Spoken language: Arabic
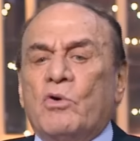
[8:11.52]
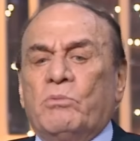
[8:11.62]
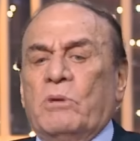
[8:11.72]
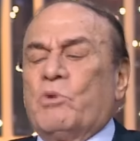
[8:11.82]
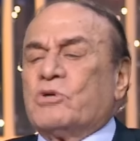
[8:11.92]
اللي
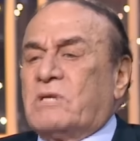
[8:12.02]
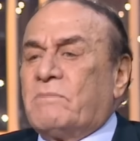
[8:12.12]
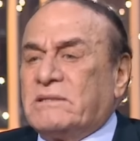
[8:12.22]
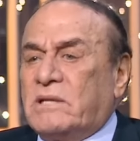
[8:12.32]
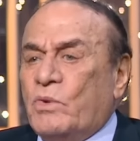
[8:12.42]
او من
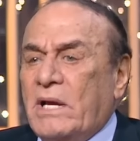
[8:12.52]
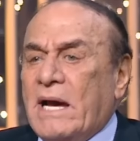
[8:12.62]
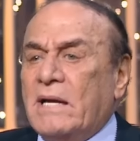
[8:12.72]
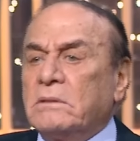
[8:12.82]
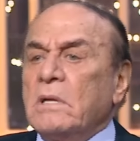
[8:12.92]
المنظمه
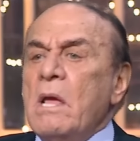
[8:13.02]
الدوليه